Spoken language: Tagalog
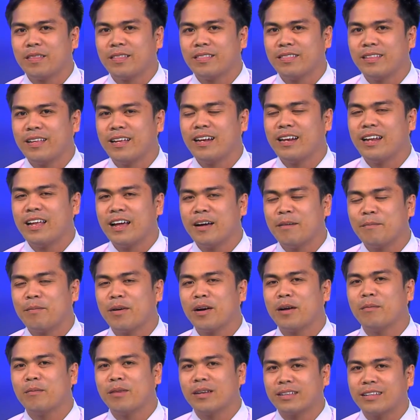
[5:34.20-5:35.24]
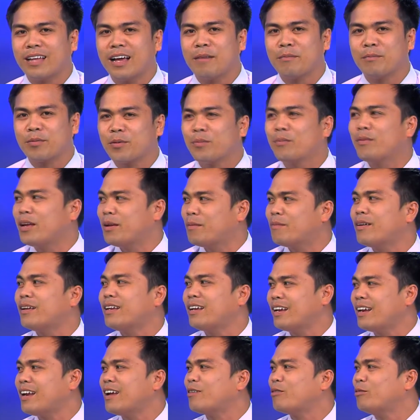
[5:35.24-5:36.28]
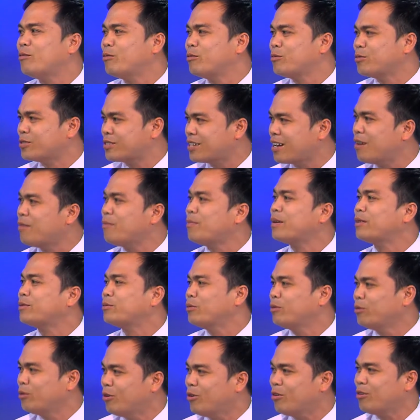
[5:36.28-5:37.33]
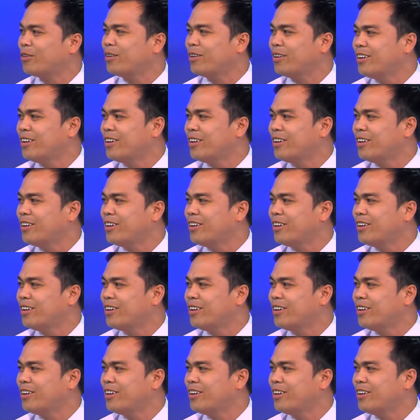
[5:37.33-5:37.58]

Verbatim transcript: dili ang pagmata ang problema nila kung unsa o pagtulog